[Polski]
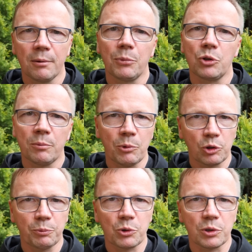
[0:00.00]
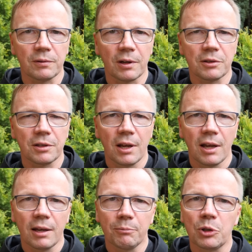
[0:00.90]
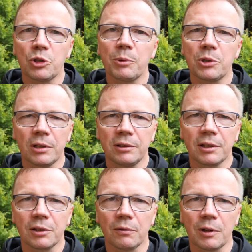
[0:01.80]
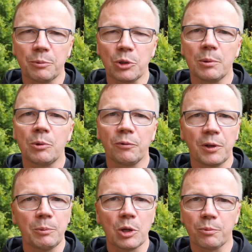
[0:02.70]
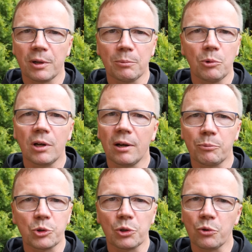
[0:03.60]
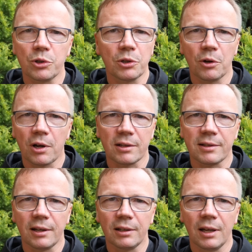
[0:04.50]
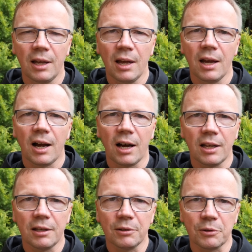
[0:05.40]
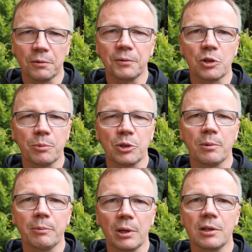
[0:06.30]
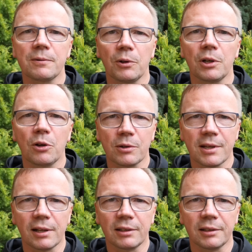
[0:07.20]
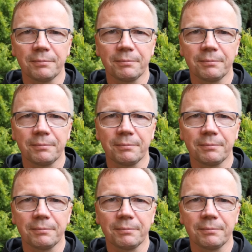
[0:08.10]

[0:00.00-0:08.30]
Będziemy odpoczywać, będziemy się integrować, będziemy uwielbiać Pana Boga przy różnych okazjach, ale również będziemy mieli swoje koncerty.